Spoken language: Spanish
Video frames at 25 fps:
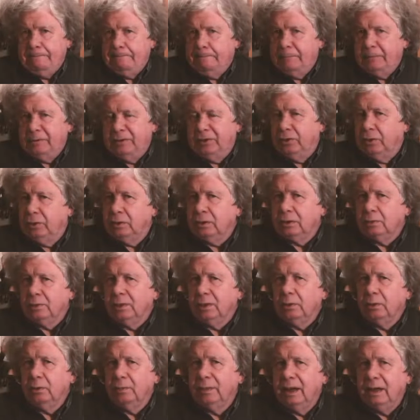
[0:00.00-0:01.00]
Si yo no
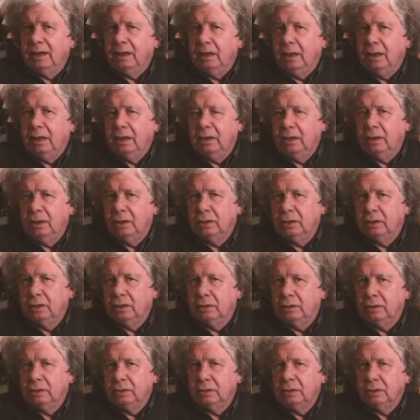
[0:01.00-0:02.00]
recuerdo mal,
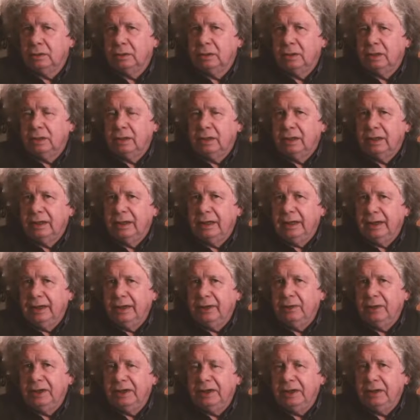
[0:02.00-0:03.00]
He
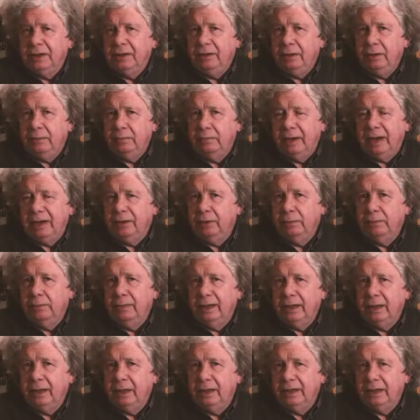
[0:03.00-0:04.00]
leído aquí varios
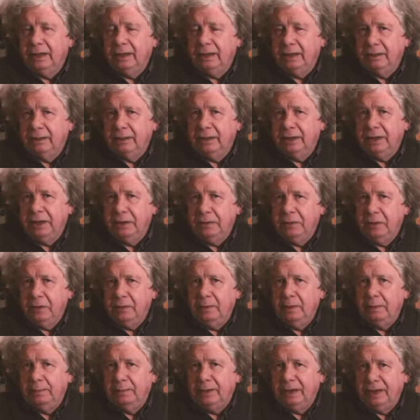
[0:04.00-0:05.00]
mails de gente que vive en
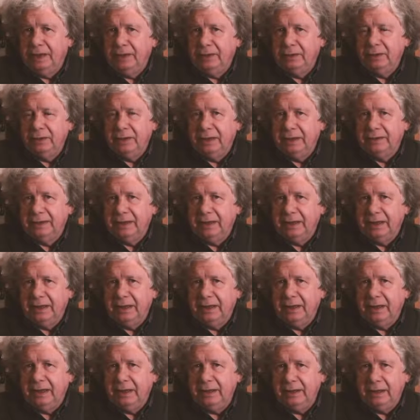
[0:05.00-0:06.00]
Valparaíso y que se
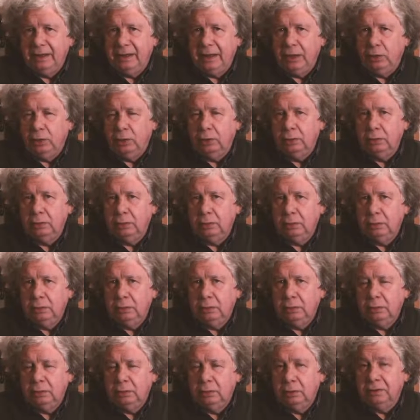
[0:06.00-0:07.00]
queja de que con
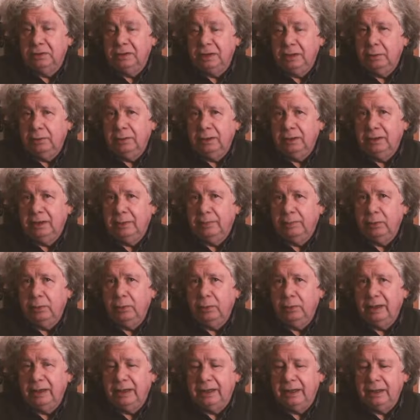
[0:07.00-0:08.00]
o sin cuenta
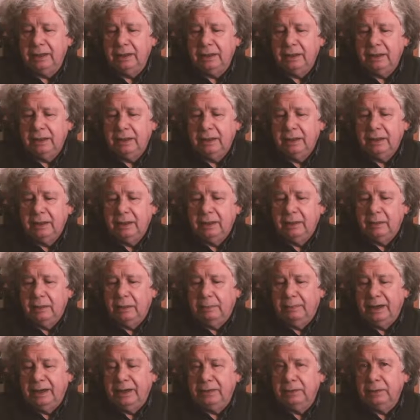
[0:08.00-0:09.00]
pública,
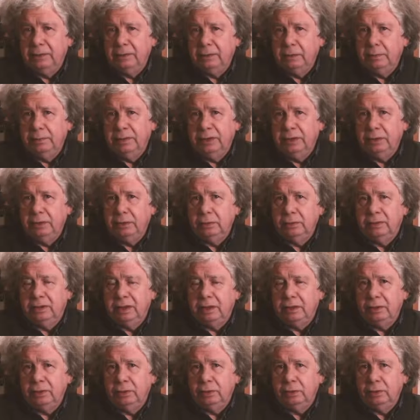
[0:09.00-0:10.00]
Valparaíso se convirtió en
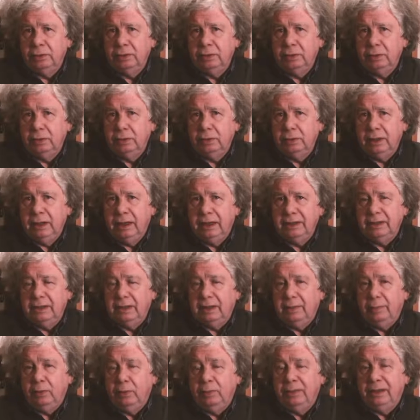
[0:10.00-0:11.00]
territorio, en la
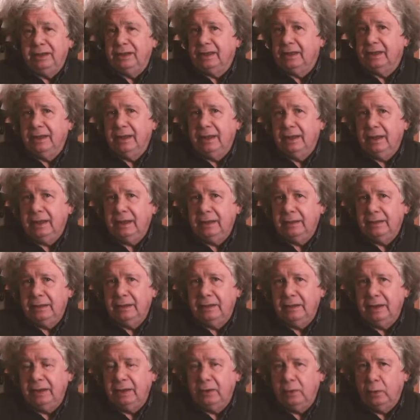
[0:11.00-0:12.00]
tierra prometida de
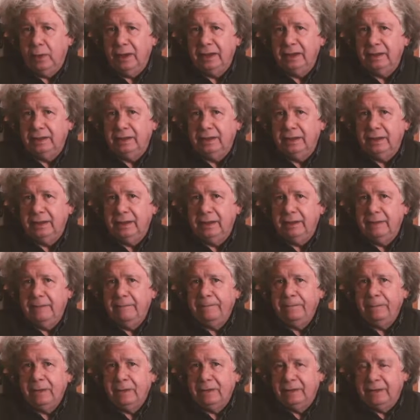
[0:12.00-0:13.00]
delincuentes,
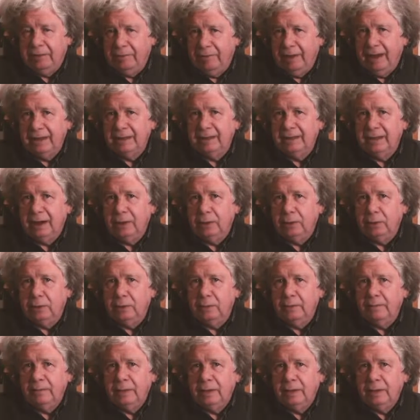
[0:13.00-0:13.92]
de vándalos,